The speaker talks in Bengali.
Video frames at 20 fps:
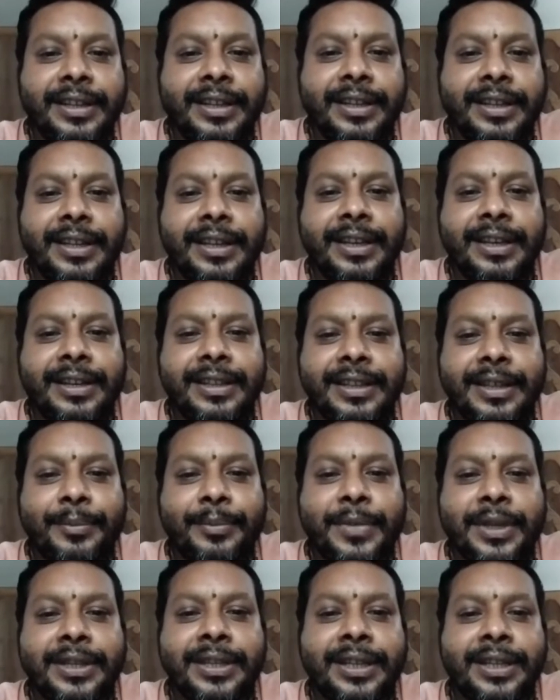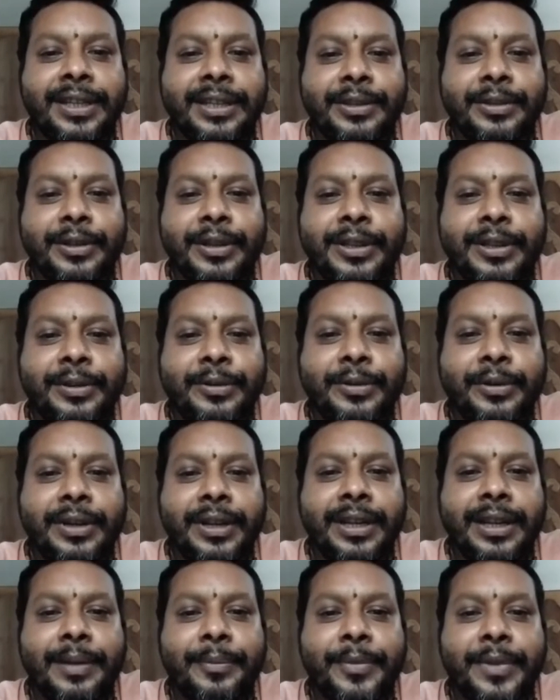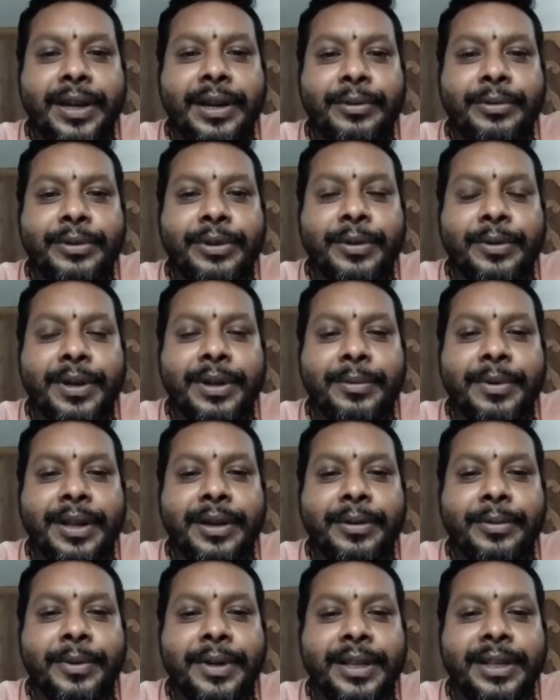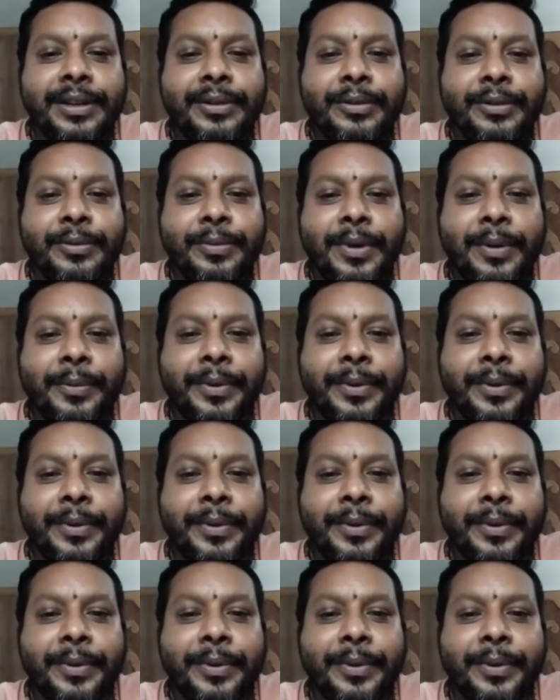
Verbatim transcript: এখানে দেবদার সাথে যোগাযোগ করলে আপনারাও সবাই ভালো মানের গরু পাবেন